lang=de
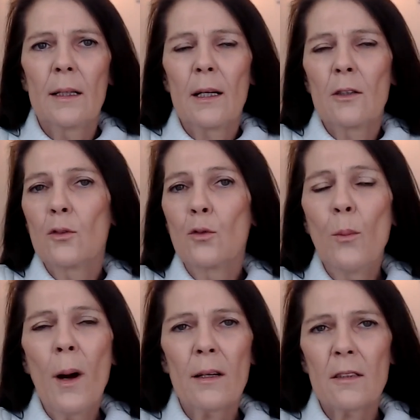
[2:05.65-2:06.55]
Denkst, du
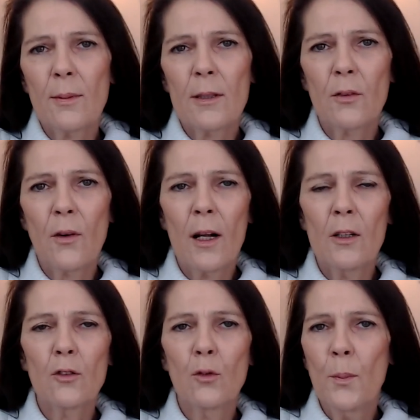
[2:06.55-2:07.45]
machst was
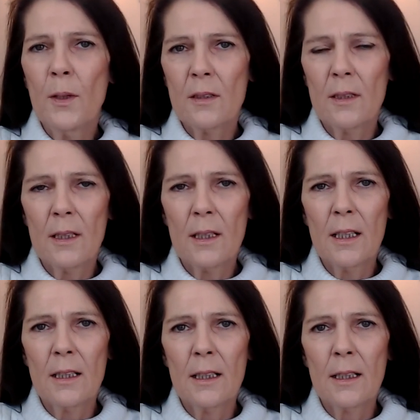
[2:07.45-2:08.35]
falsch, du bist nicht
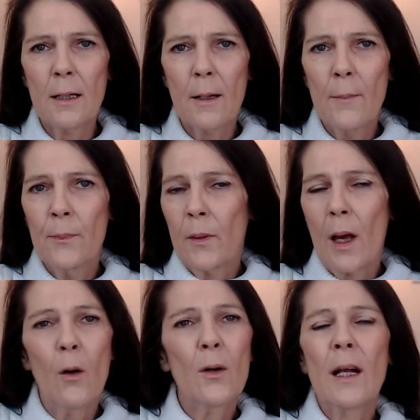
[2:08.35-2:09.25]
richtig.
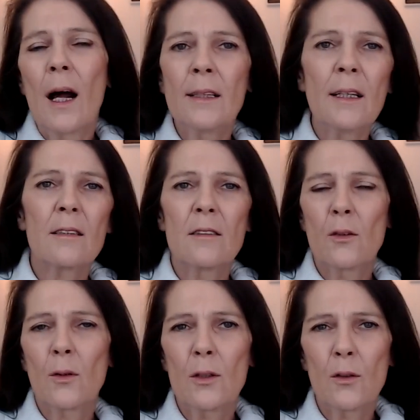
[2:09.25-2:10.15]
Auch in
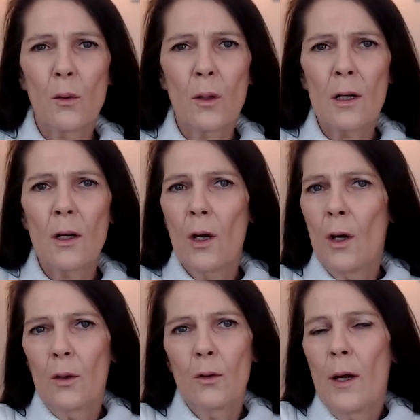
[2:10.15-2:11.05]
Alltagssituationen,
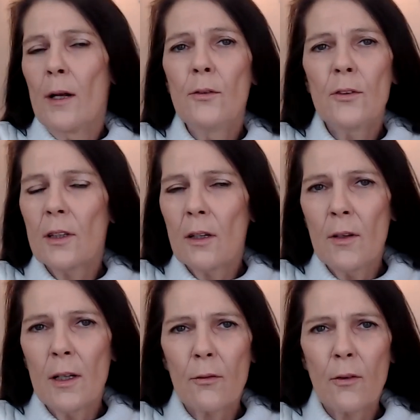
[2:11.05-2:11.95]
du hilfst
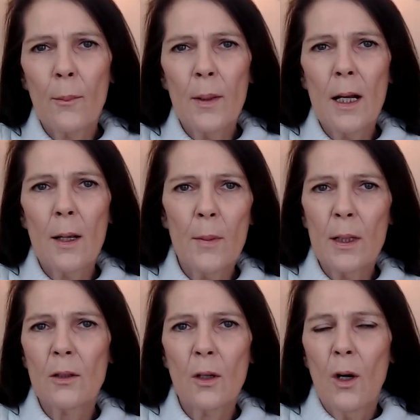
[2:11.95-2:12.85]
irgendwie in der Familie
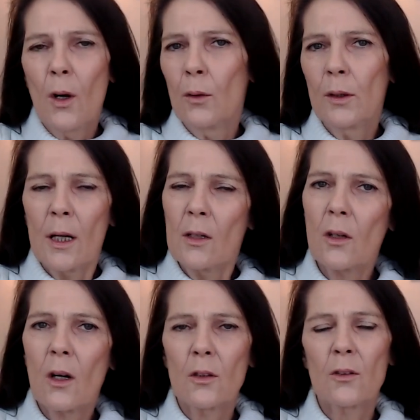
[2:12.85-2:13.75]
mit und denkst,
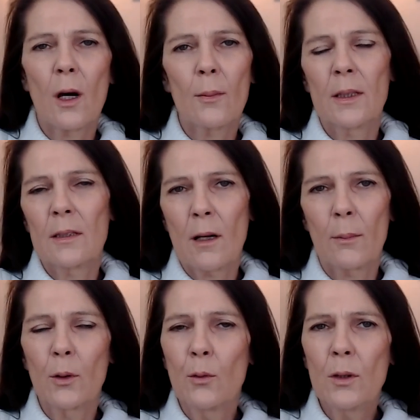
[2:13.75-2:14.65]
ach, das habe ich jetzt
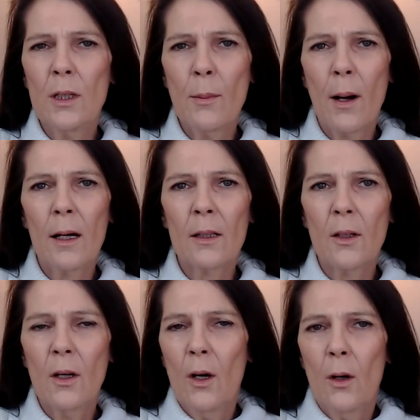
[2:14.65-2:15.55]
aber gut
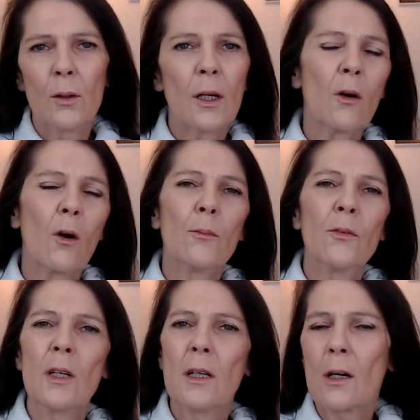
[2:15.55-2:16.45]
gemacht. Und dann kommt
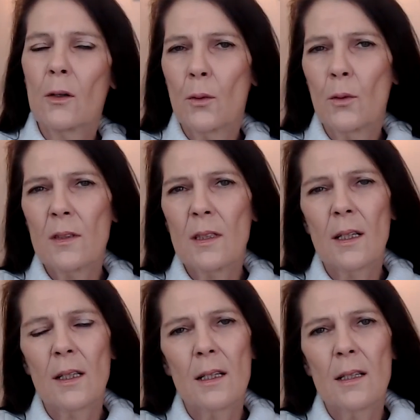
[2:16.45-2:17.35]
wieder der große
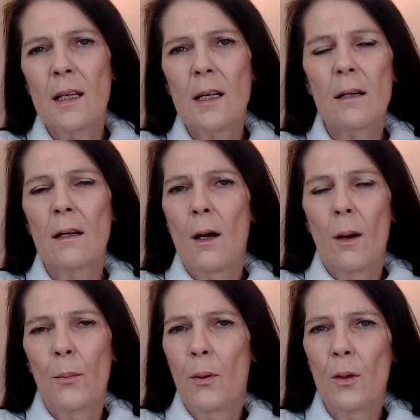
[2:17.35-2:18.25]

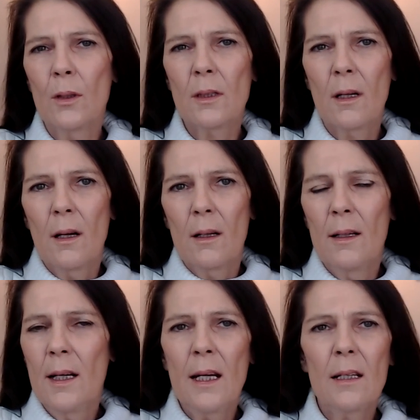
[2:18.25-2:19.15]
Kritikpunkt,
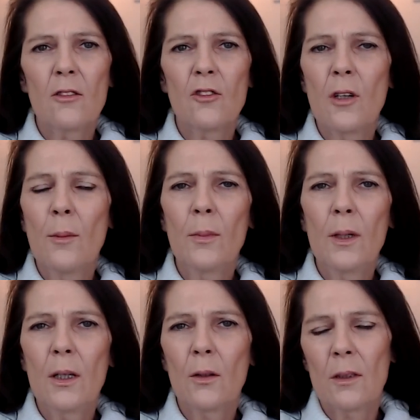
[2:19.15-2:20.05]
nee, das stimmt
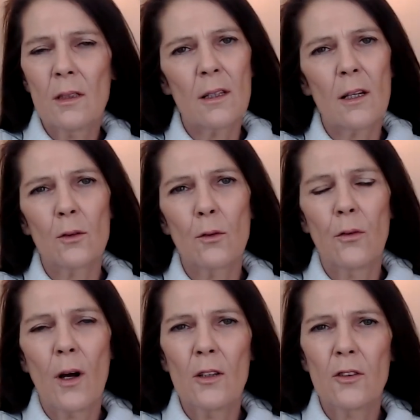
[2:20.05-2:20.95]
nicht und das hast du
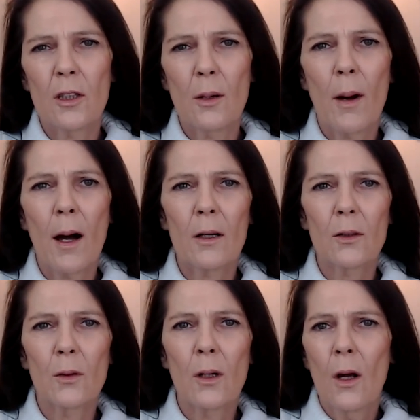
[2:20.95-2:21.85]
falsch
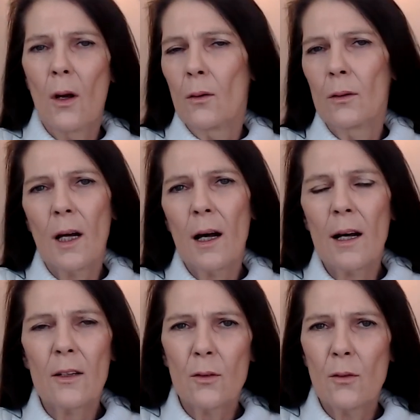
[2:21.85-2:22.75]
gemacht und, und da
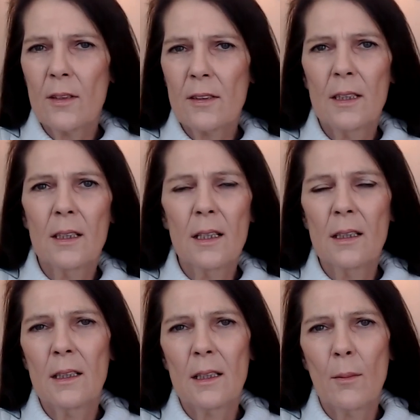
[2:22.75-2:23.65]
hast du was nicht
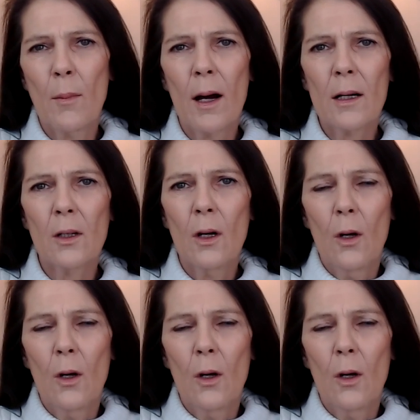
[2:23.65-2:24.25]
richtig gemacht.